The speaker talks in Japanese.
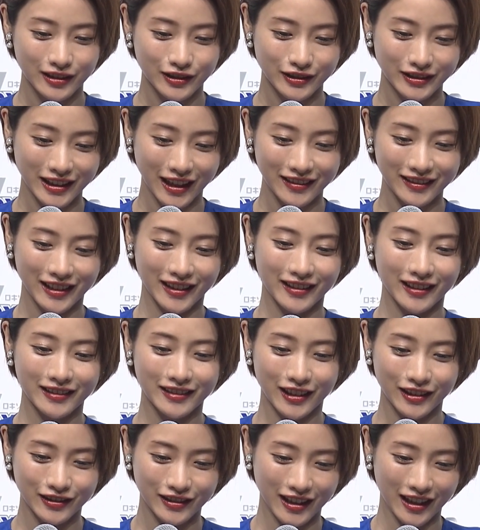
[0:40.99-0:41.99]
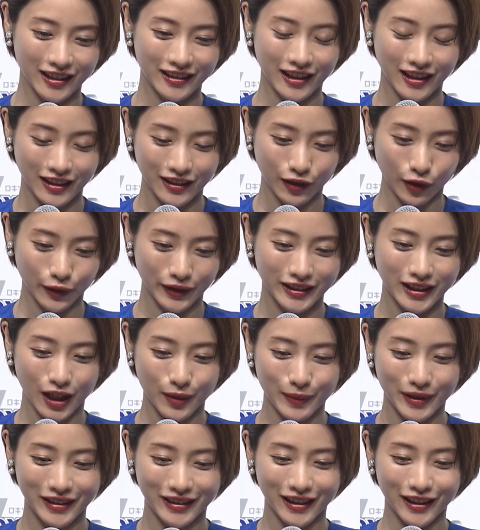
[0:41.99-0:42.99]
くたってなったぐらいでこう炒
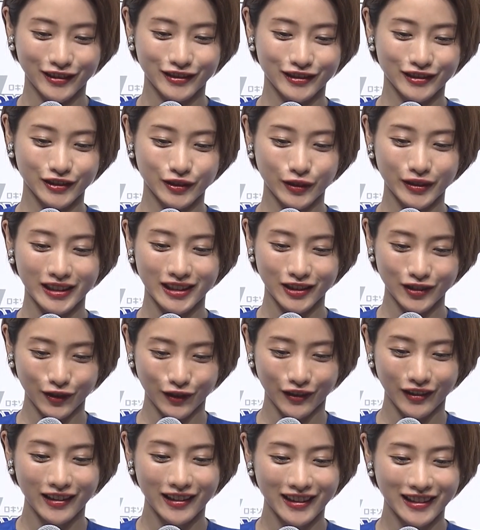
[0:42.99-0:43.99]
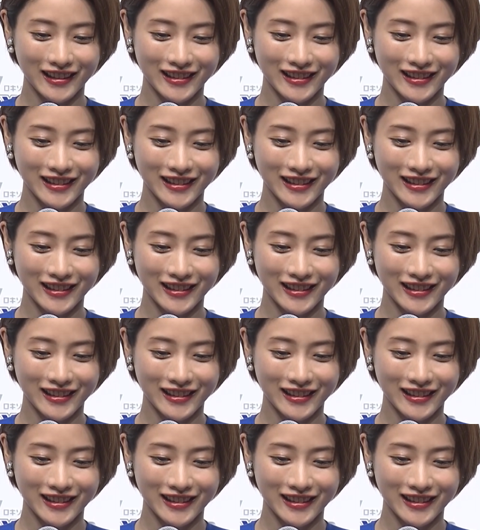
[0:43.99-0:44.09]
めてくる時の